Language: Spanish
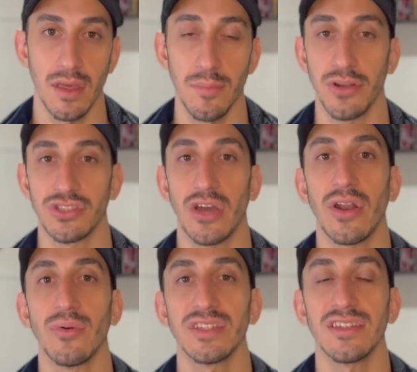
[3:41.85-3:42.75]
Pero si ahora
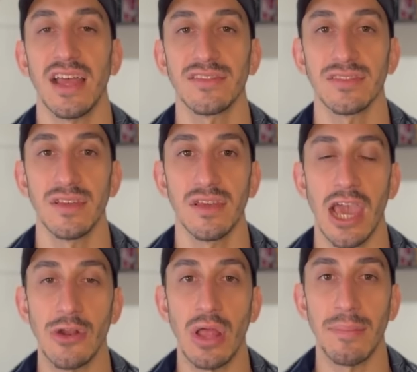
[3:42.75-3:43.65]
vos estás
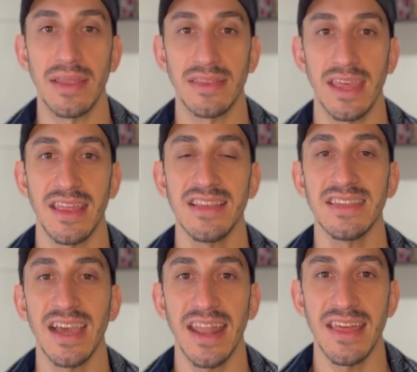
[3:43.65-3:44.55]
en una mente
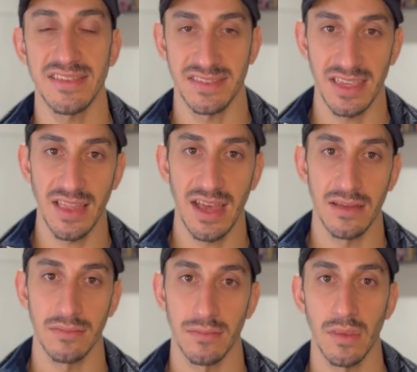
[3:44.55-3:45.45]

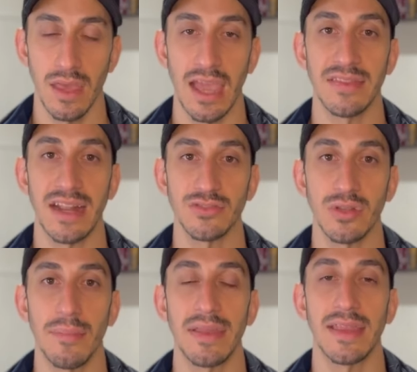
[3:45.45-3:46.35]
desagradecida, entras en
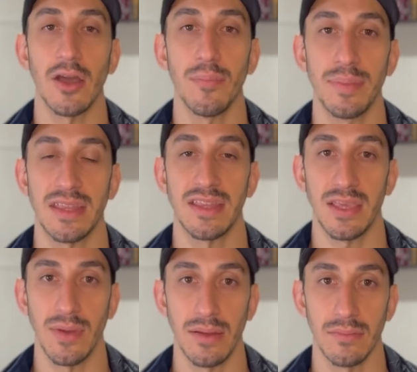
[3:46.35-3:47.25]
una mente competitiva.